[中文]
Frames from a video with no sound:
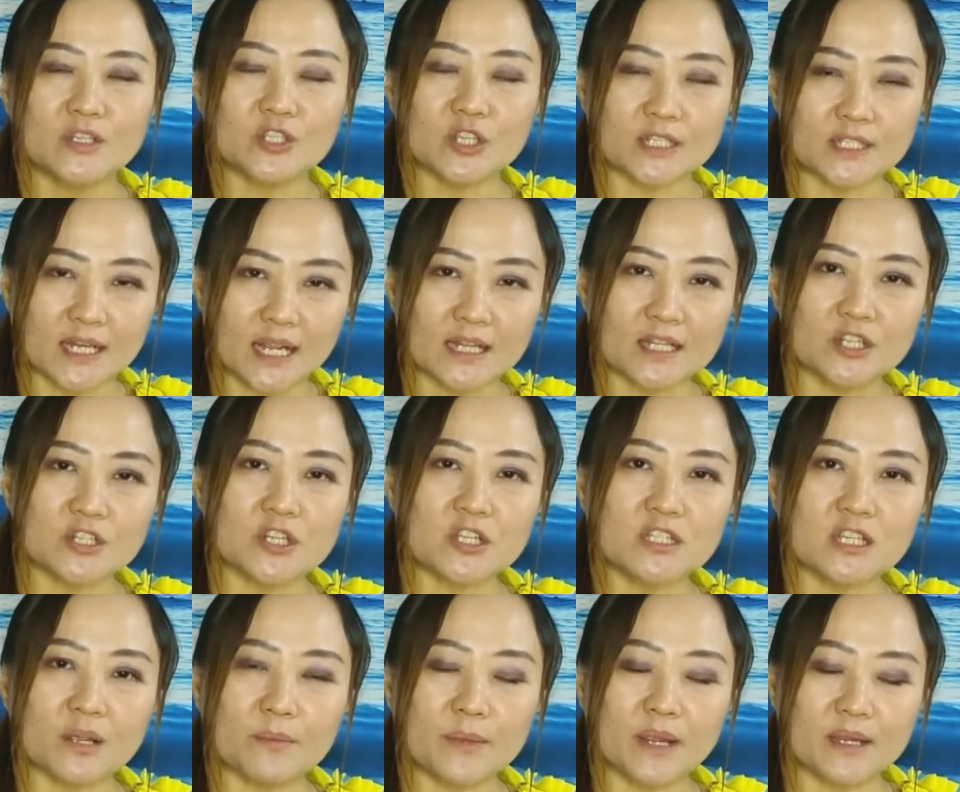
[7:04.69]
所以，亲爱的弟
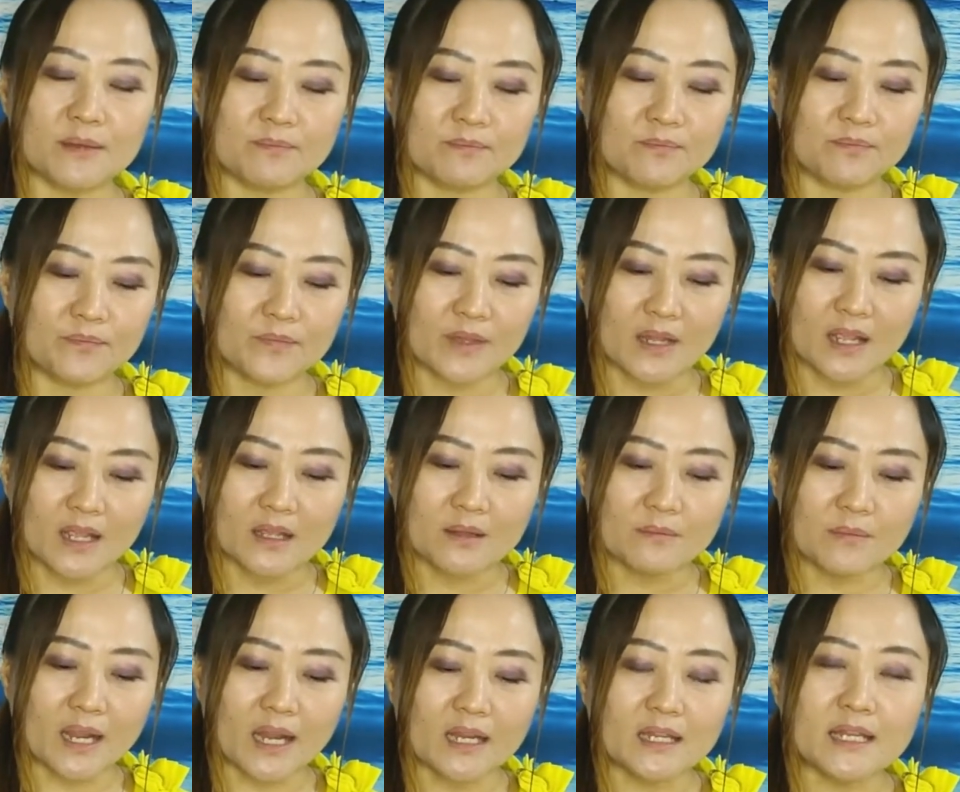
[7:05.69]
兄姐妹，
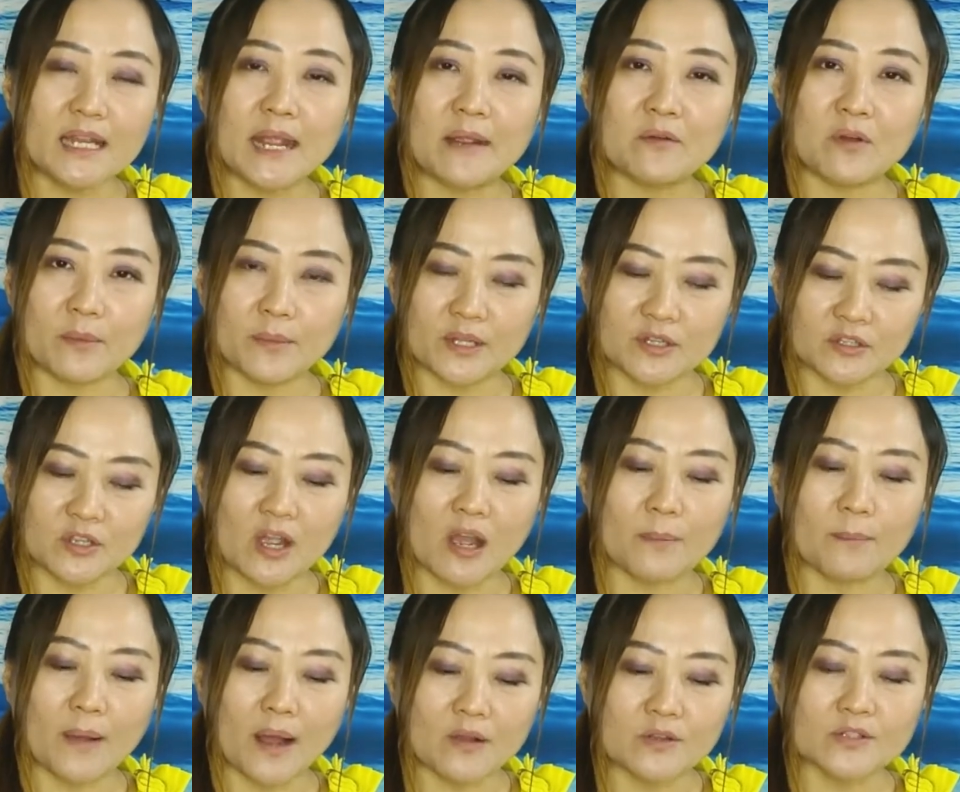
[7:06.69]
每一天我们都
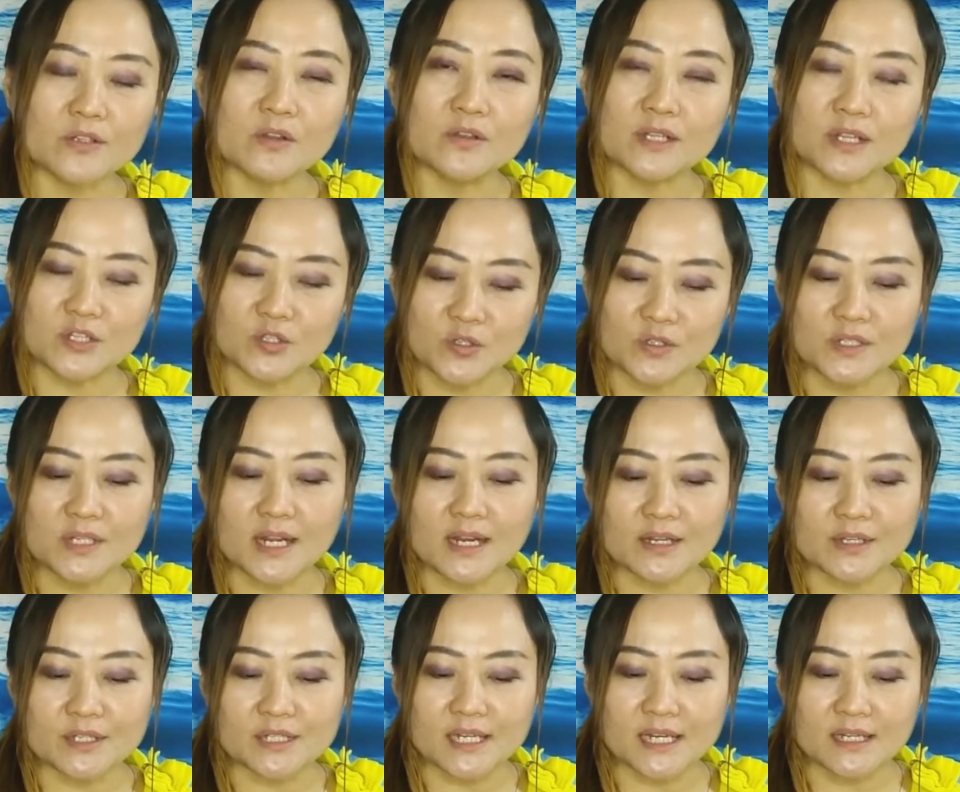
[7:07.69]
要保守这纯洁
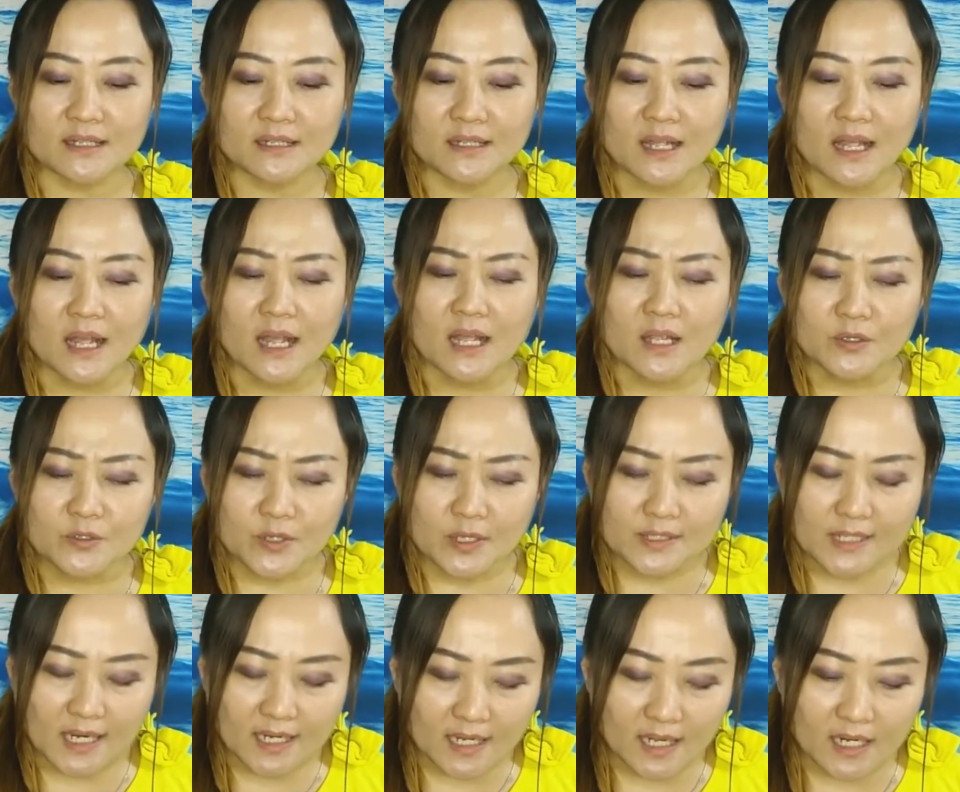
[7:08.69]
的心。所
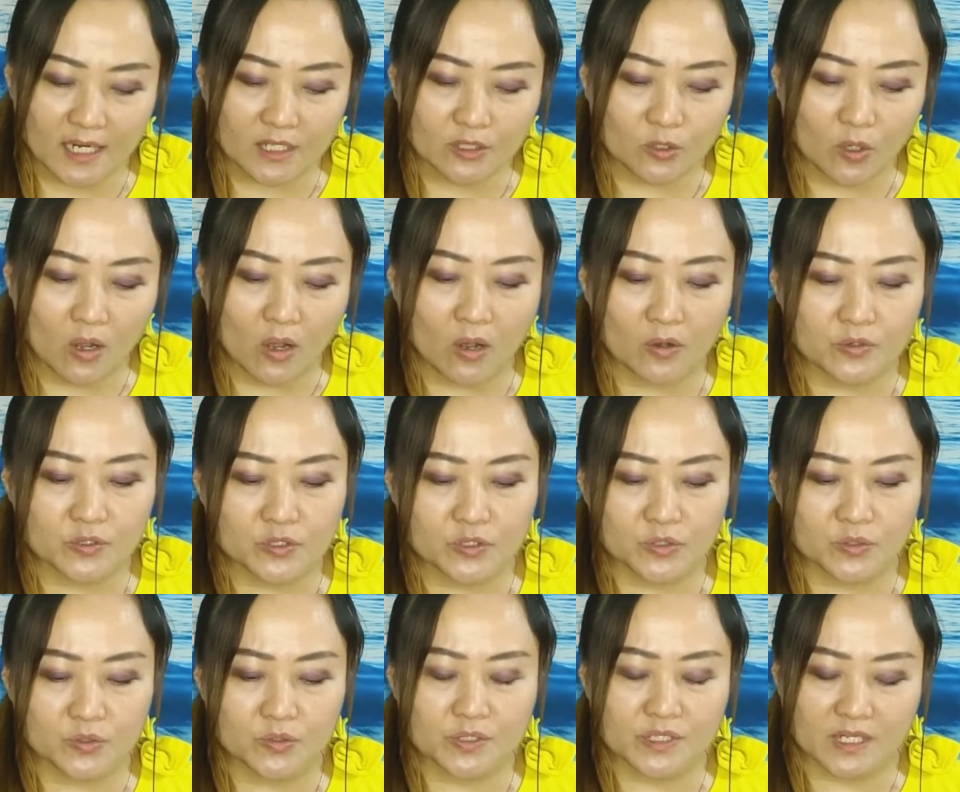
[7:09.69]
以在哥林多后
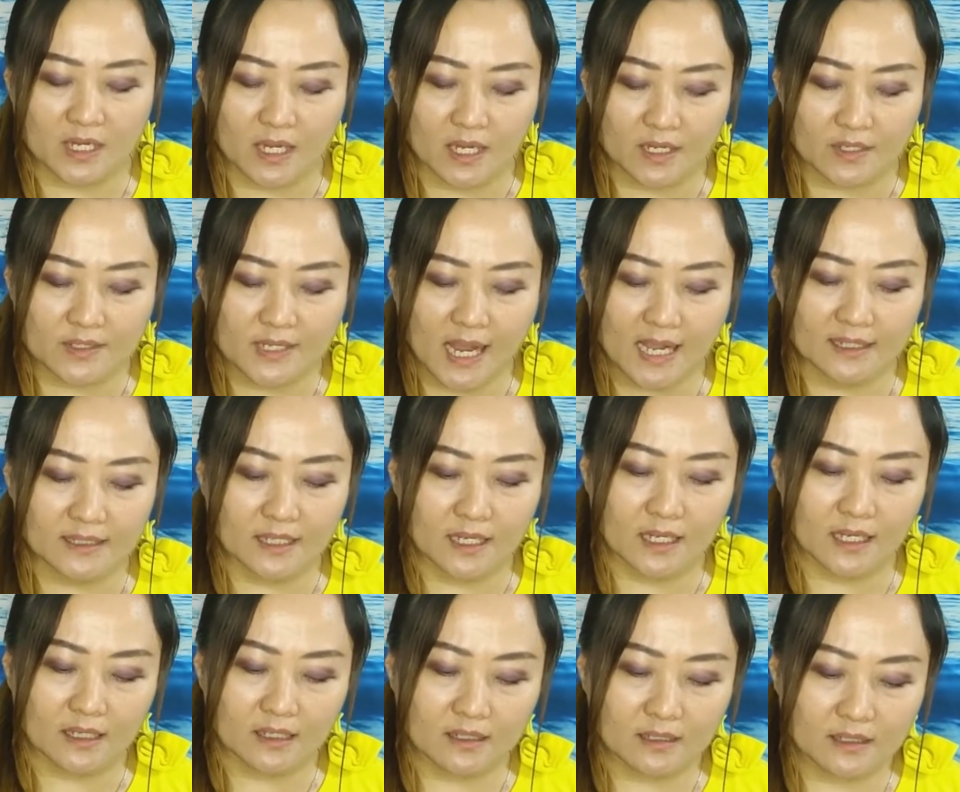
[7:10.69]
书十二章
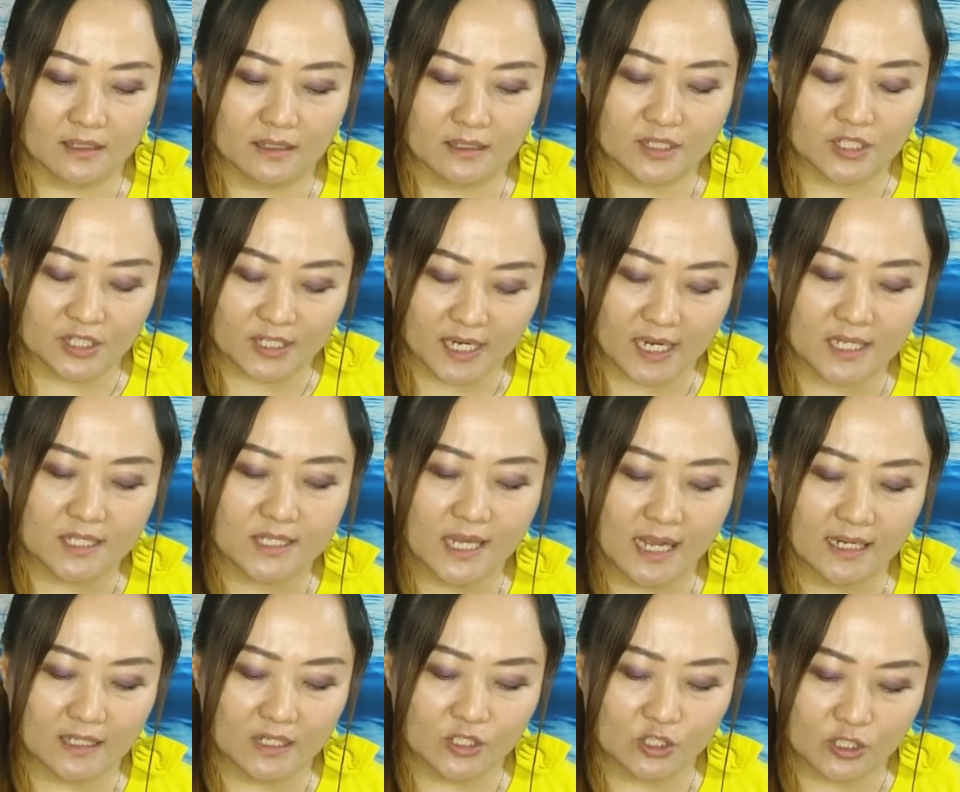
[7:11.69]
的十一
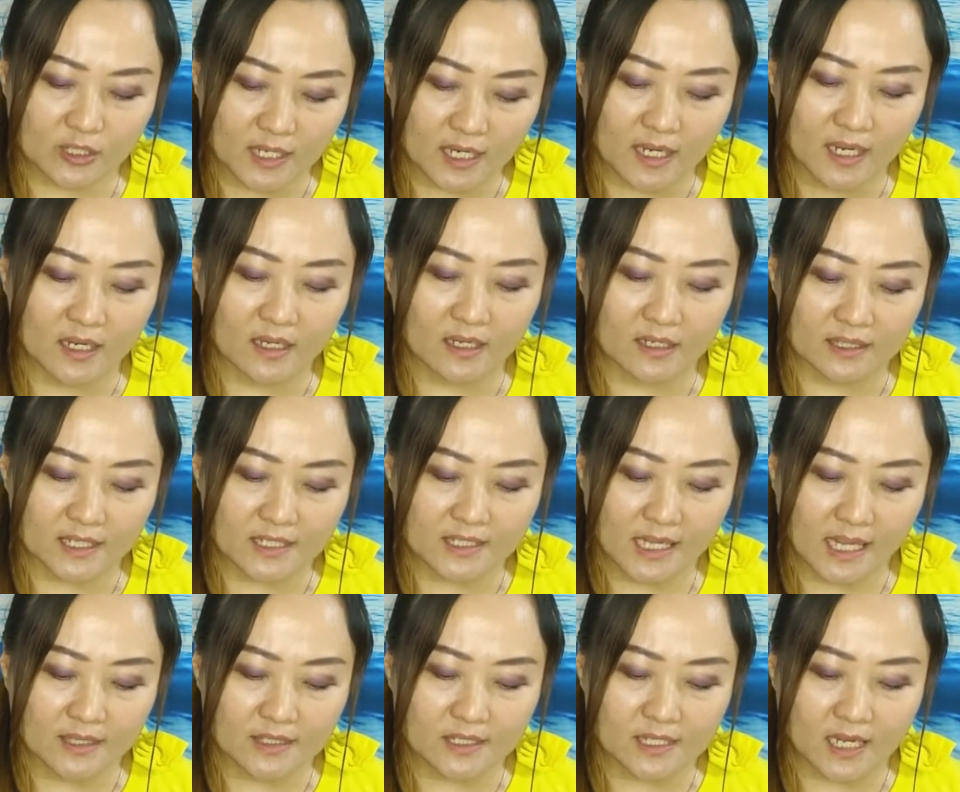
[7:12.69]
章的第二和第
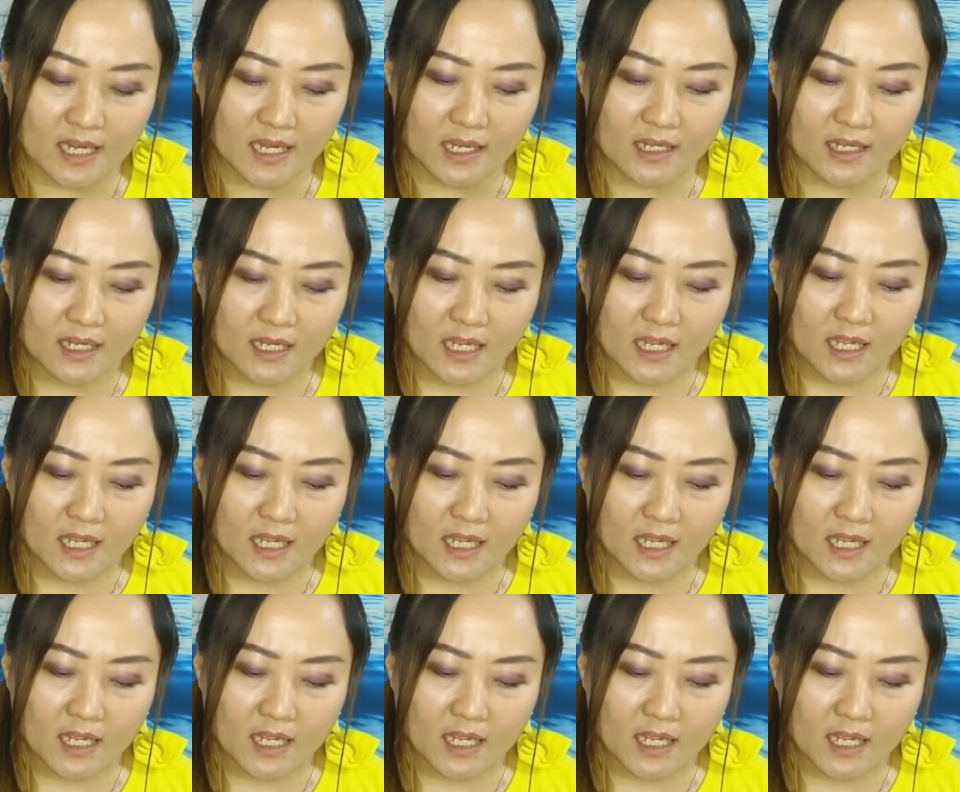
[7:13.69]
三节，